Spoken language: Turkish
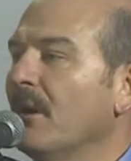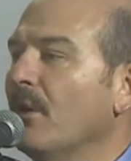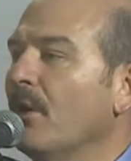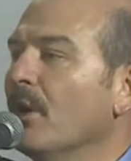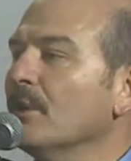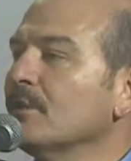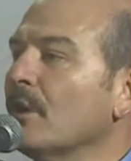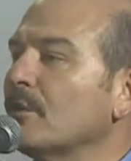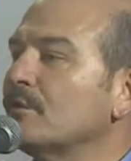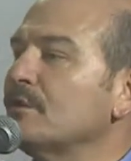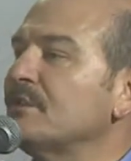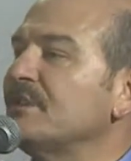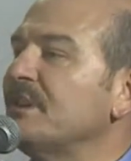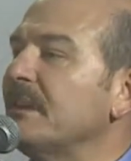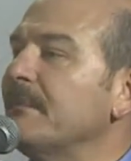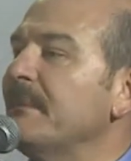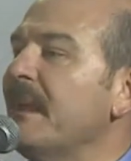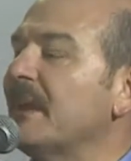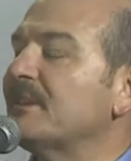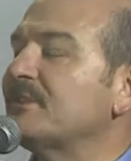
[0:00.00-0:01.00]

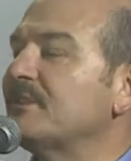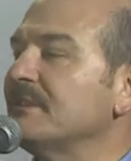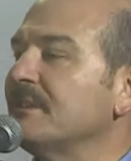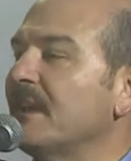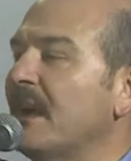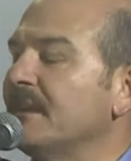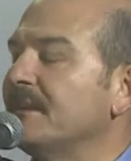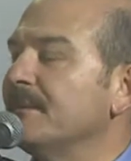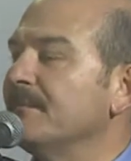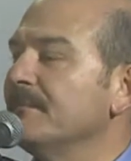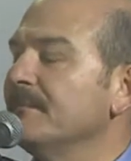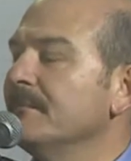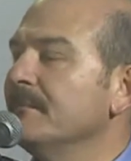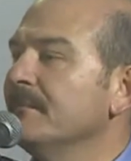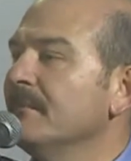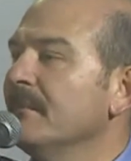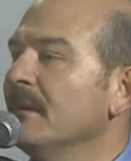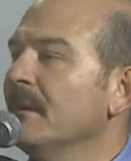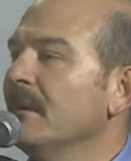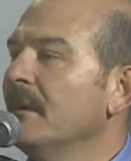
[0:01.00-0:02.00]
19-20 yaşındaydım.
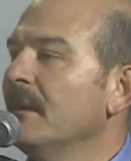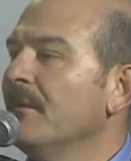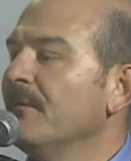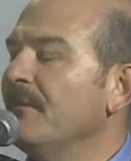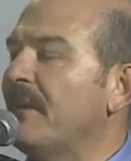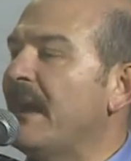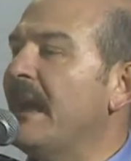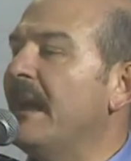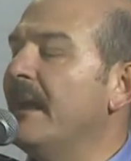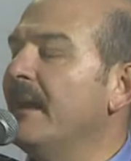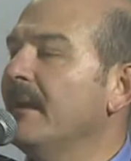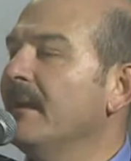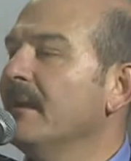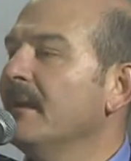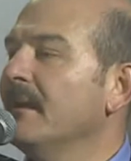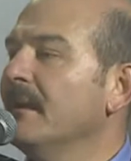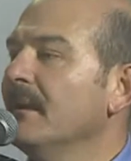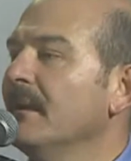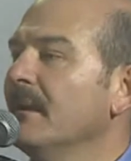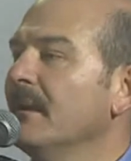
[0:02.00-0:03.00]
Ve
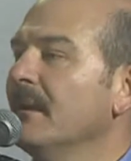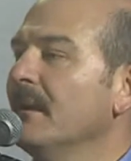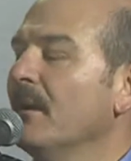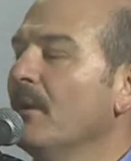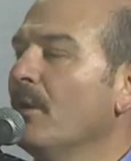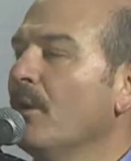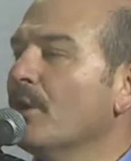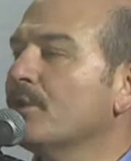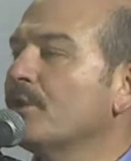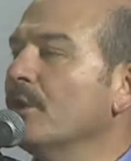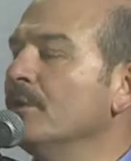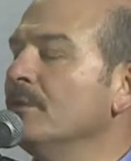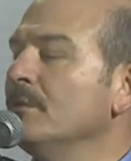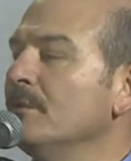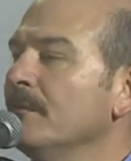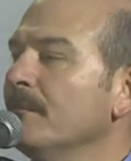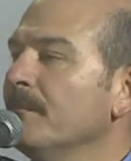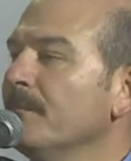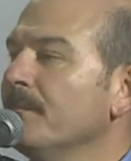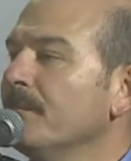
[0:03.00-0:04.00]
o gün
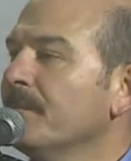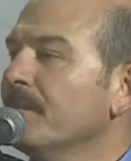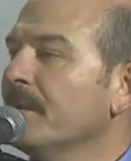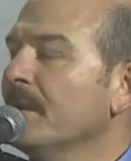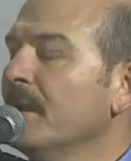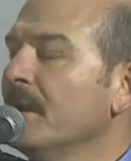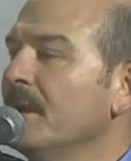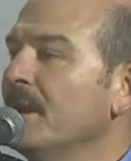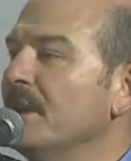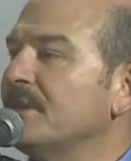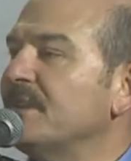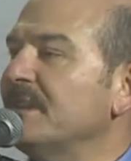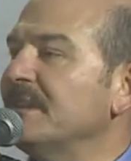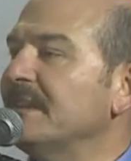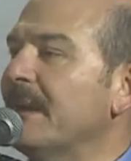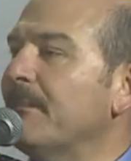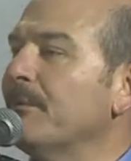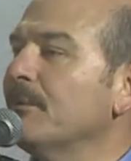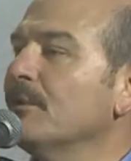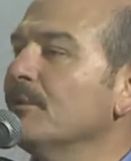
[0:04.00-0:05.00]

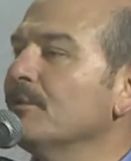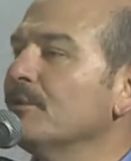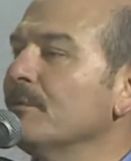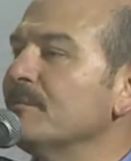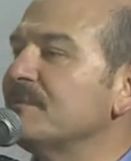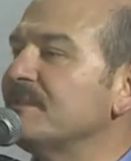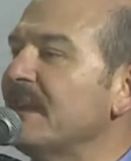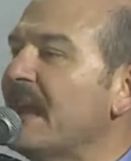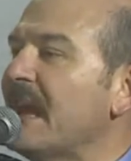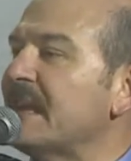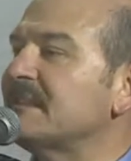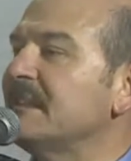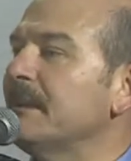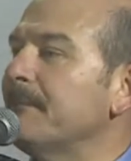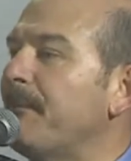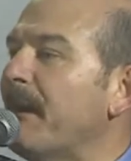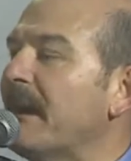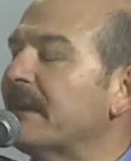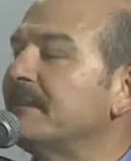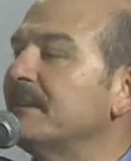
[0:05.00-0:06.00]
içinde bulunduğum siyasi
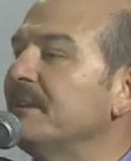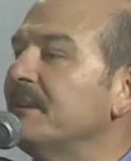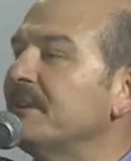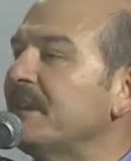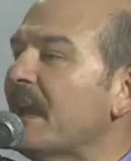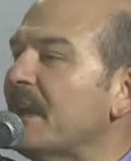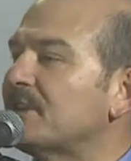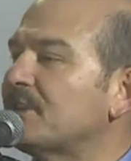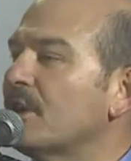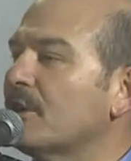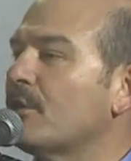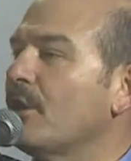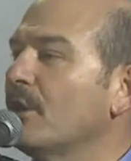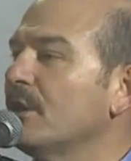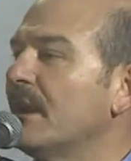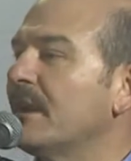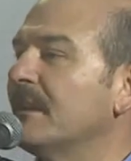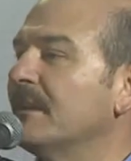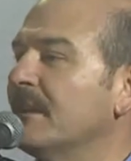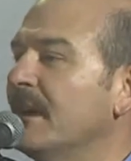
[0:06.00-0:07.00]
partinin gençlik
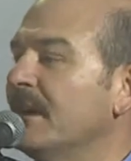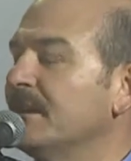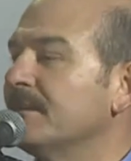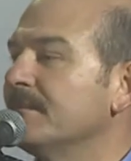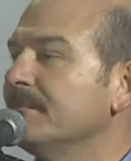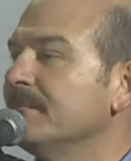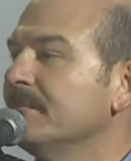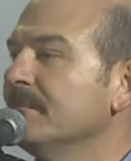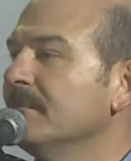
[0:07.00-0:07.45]
kollarındaydım.